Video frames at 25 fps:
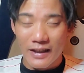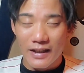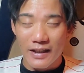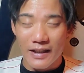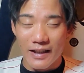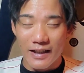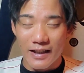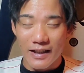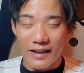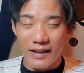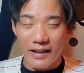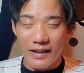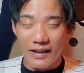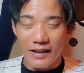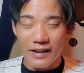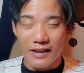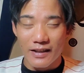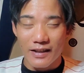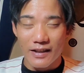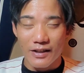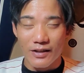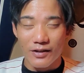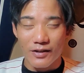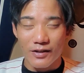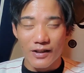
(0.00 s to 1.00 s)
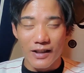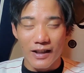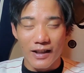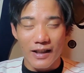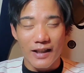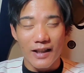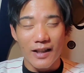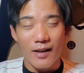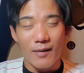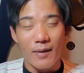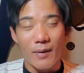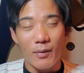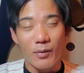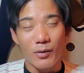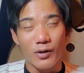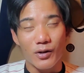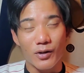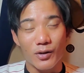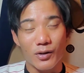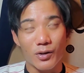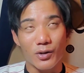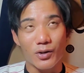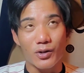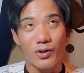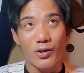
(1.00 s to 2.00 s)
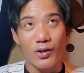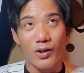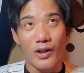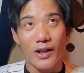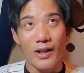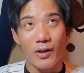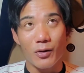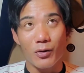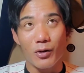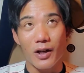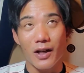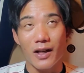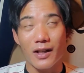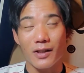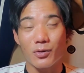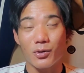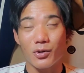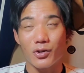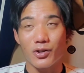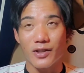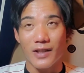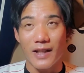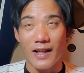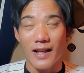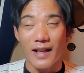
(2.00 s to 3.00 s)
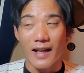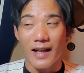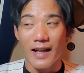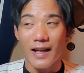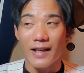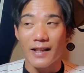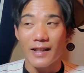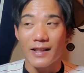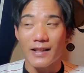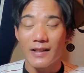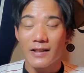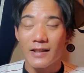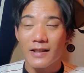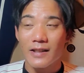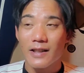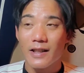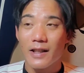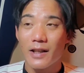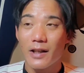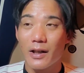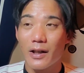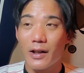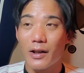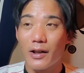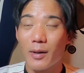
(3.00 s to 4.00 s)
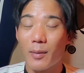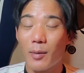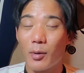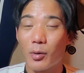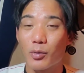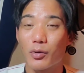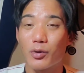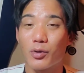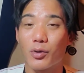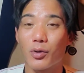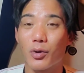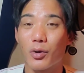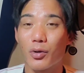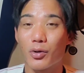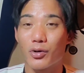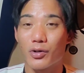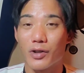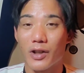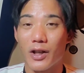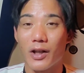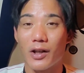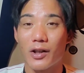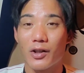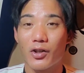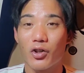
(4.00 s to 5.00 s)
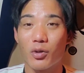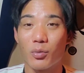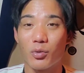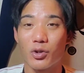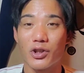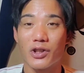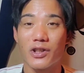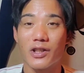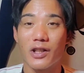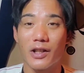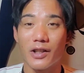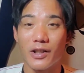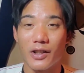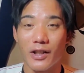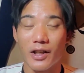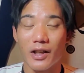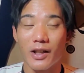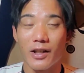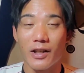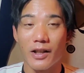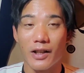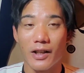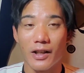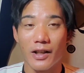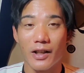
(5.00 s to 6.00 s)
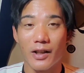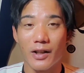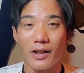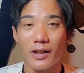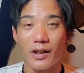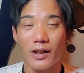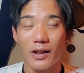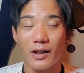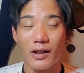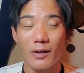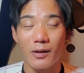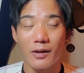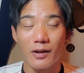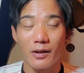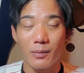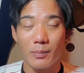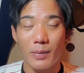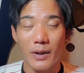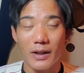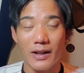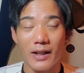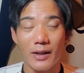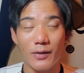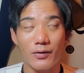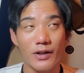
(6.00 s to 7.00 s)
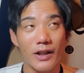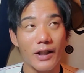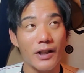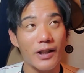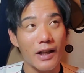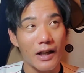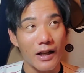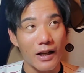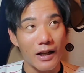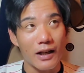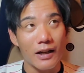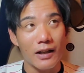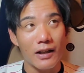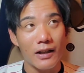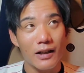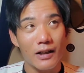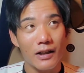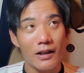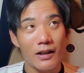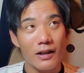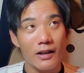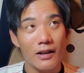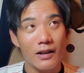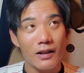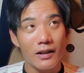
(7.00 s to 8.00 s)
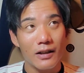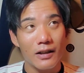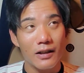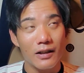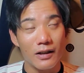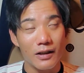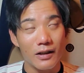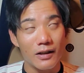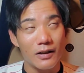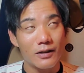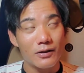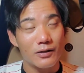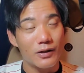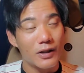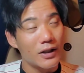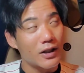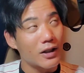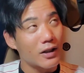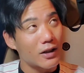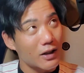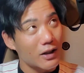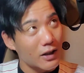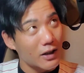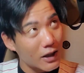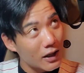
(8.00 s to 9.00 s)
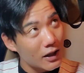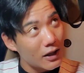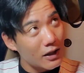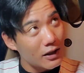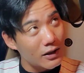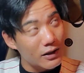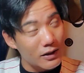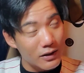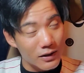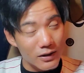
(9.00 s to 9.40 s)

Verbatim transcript: えー、で、9回が山本投手と、えー、尾中投手ね。はい。えー、山本投手ね、今日もしっかりね、えー、バッター2人かな。うん、2人だったかな。うん。